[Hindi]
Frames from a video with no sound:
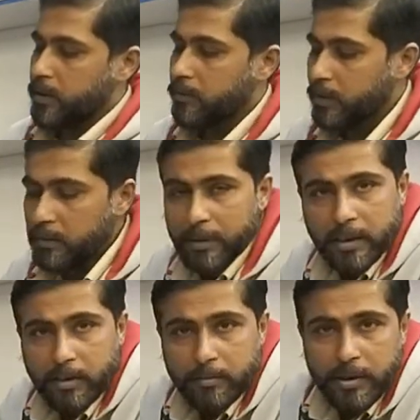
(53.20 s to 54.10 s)
ये वाली
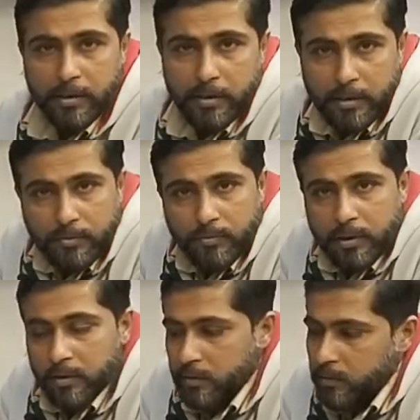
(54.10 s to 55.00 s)
पैकिंग भी इस
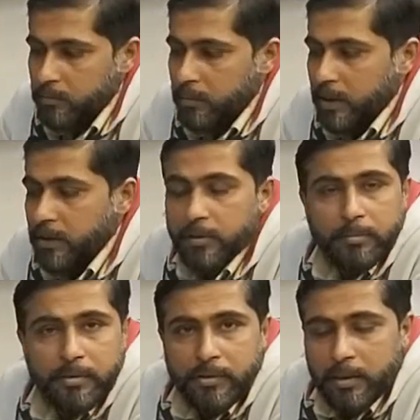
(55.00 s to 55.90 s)
वक्त मार्केट
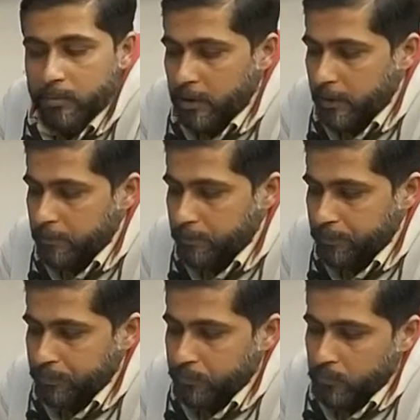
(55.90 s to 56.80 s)
में अवेलेबल
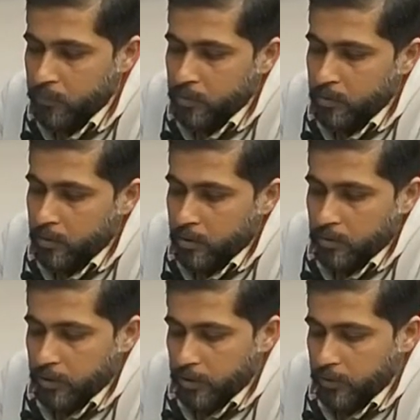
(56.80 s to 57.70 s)
है
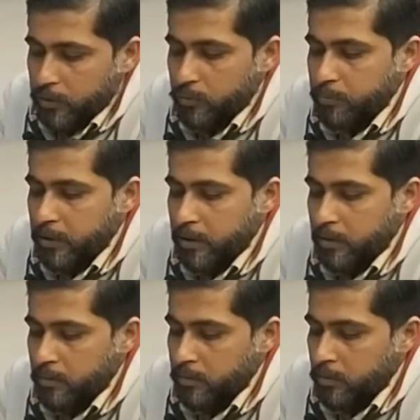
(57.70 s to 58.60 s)
जिसके
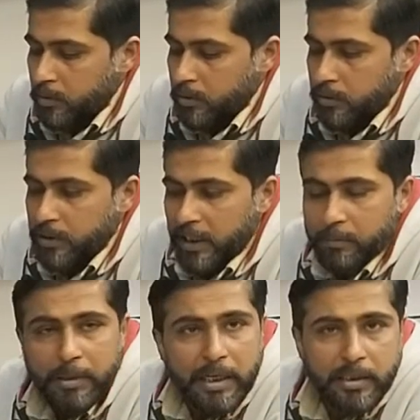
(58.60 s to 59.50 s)
ऊपर
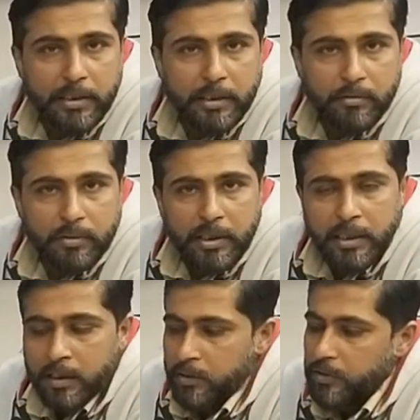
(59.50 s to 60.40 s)
जेट ब्लैक लिखा होता
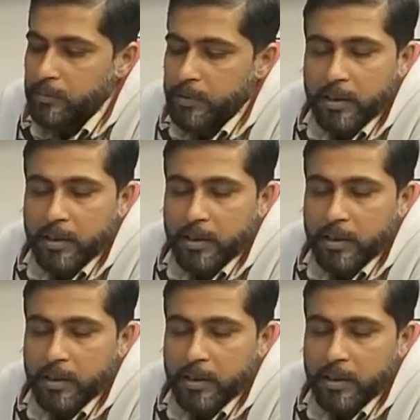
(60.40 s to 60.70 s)
है किसी